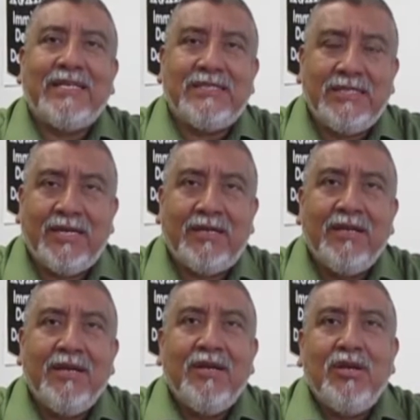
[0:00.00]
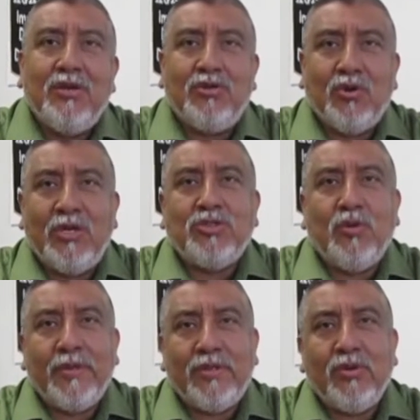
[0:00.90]
que sigan yo les
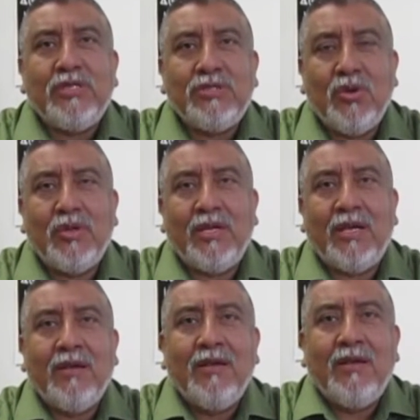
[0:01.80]
comenté una historia